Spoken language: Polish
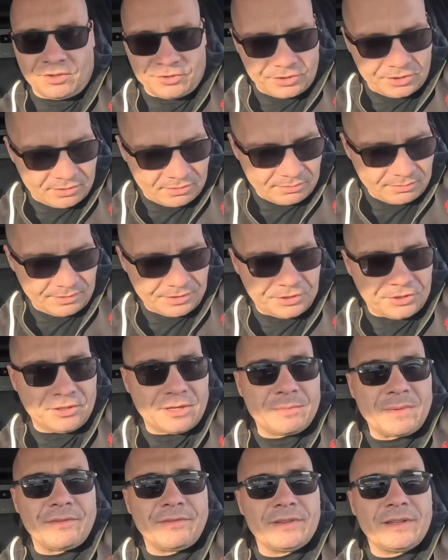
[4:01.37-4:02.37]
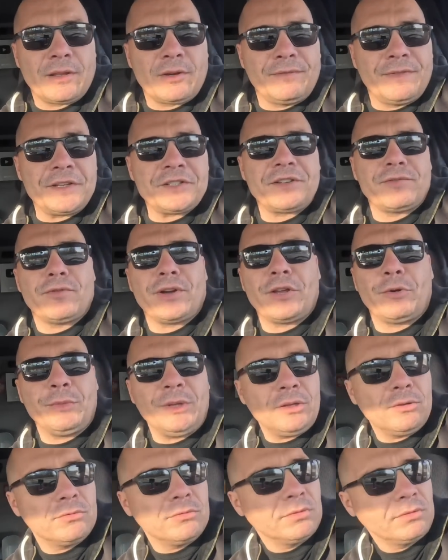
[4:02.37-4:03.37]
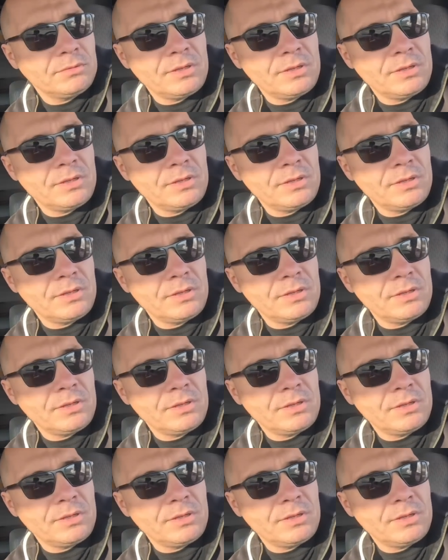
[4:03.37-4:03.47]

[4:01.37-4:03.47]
godzin, jeździłem nawet na rowerze w Wyomingu,